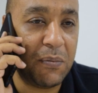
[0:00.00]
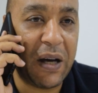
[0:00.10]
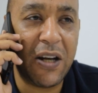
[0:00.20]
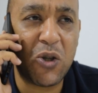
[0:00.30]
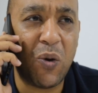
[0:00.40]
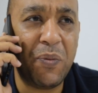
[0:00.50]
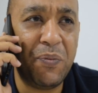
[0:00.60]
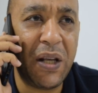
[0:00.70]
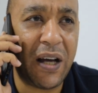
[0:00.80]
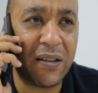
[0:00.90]
معلش هو
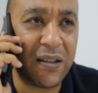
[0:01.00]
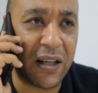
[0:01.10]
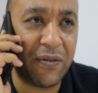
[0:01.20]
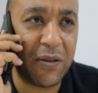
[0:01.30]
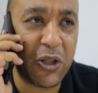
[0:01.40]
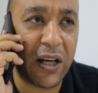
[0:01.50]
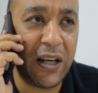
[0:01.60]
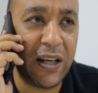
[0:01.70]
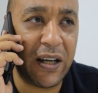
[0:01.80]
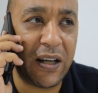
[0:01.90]
مين حضرتك يا فندم
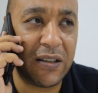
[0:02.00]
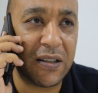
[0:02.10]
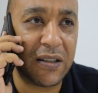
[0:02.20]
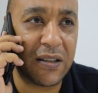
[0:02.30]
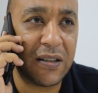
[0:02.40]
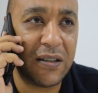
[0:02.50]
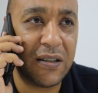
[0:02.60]
شغال ايه يعني حضرتك